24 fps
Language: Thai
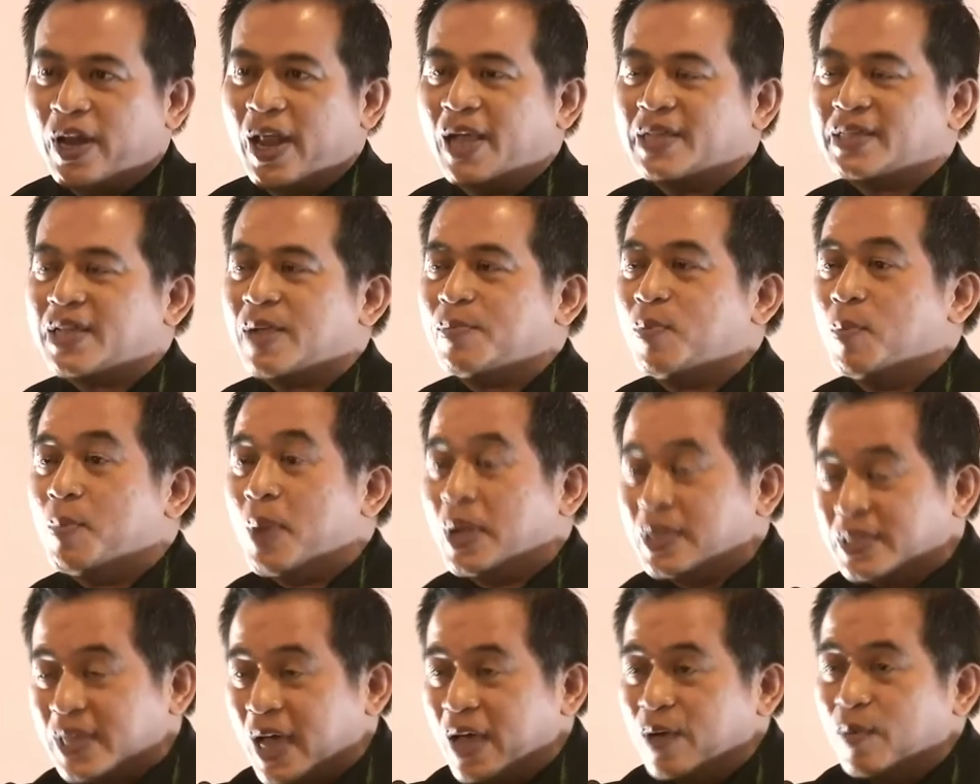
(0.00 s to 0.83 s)
แนนซ์ซะผมมั่
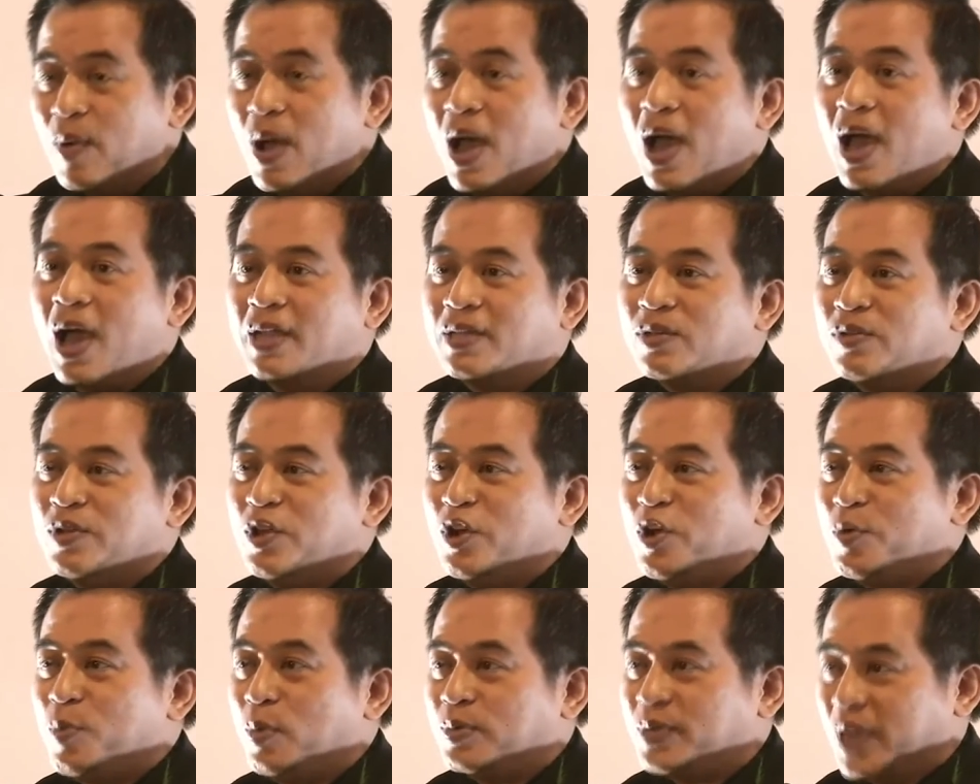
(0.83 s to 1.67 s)
นใจว่าเจ้าหนี้
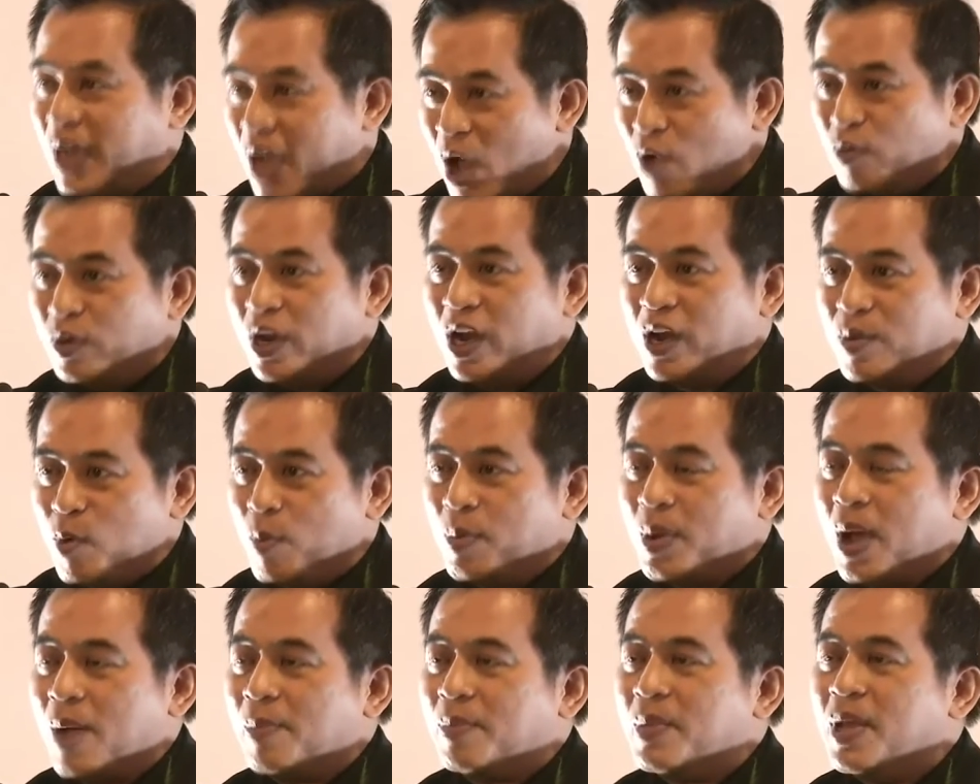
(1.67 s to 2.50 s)
ระบบจะเข้าในระบบ
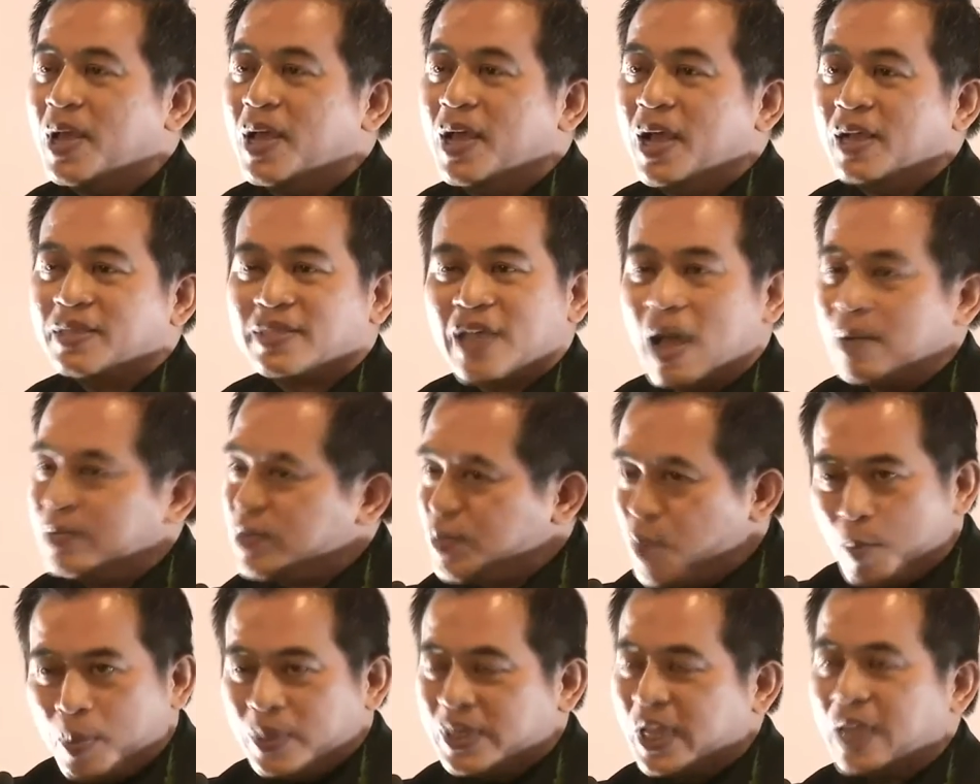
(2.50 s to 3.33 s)
ครับ
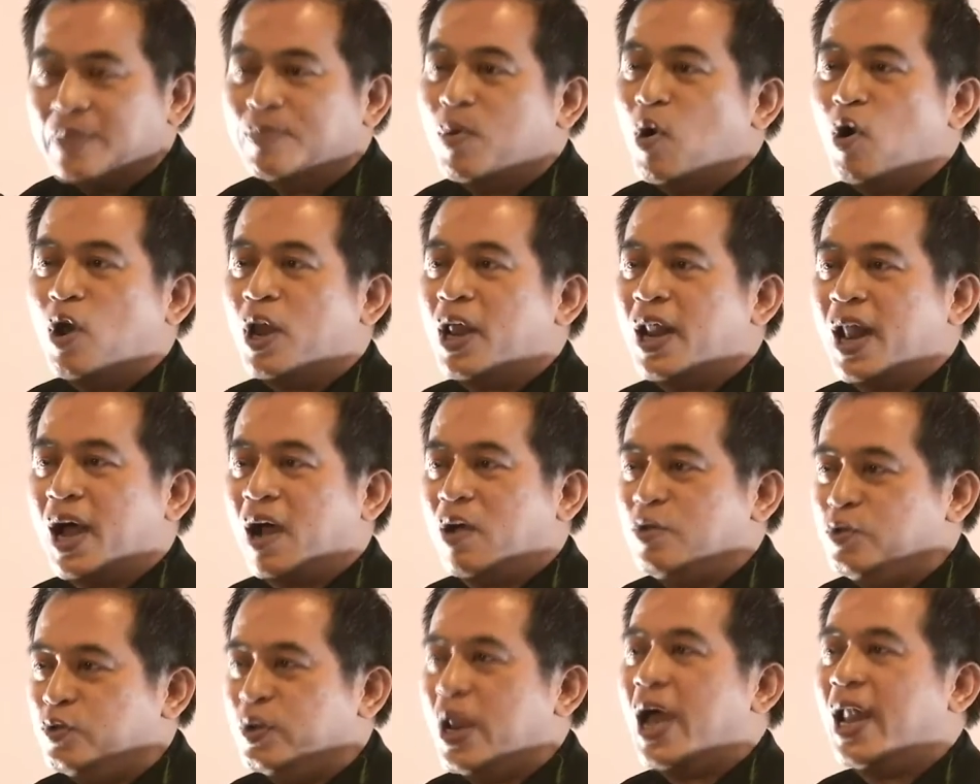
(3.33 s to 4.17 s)
36%พอแล้วล่ะขา
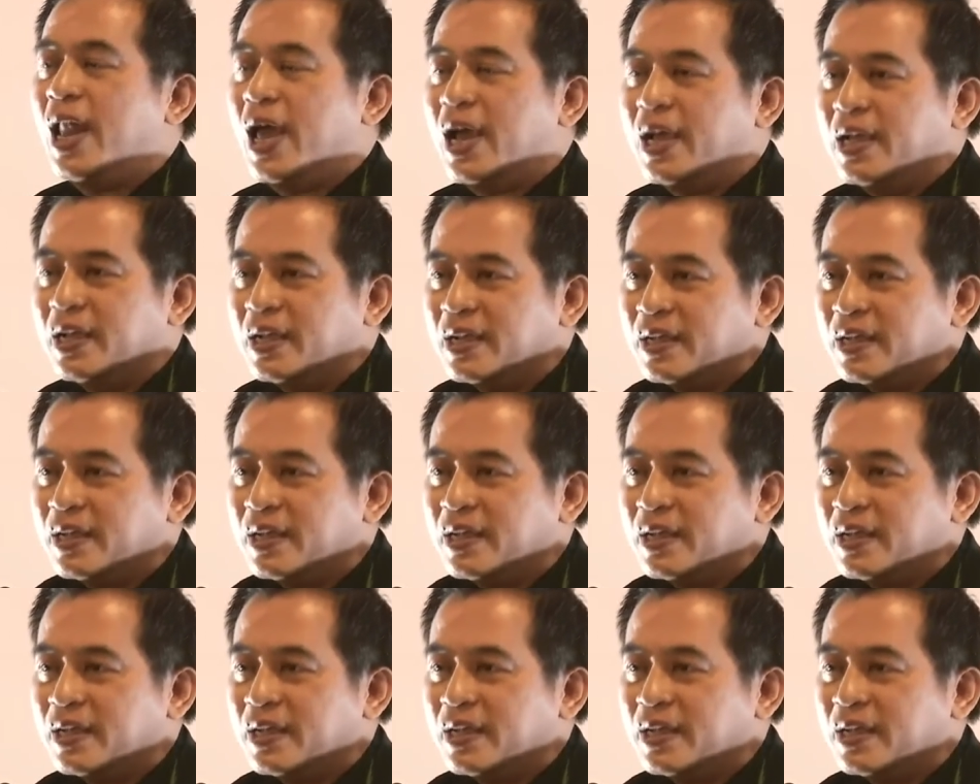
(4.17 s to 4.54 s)
อยู่ได้แล้ว